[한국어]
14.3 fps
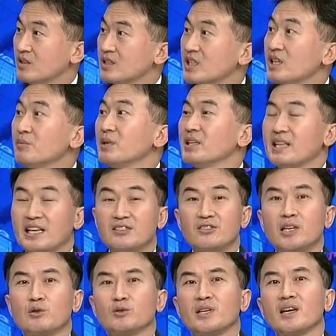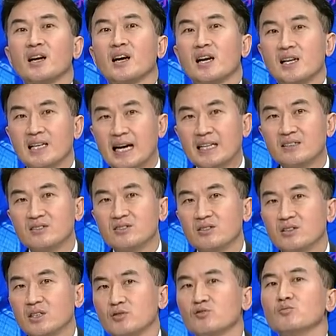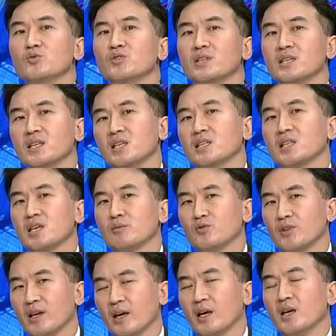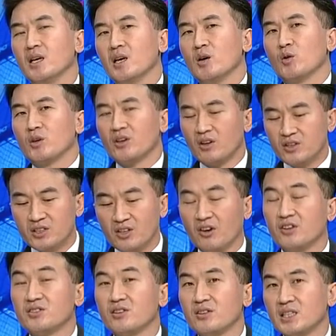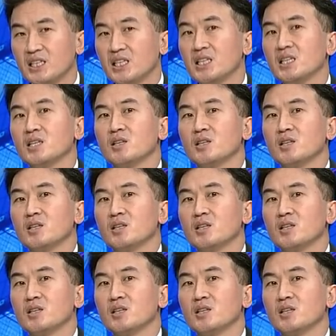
이미 내셨다고 생각할 가능성이 충분히 있기 때문에 여, 여전히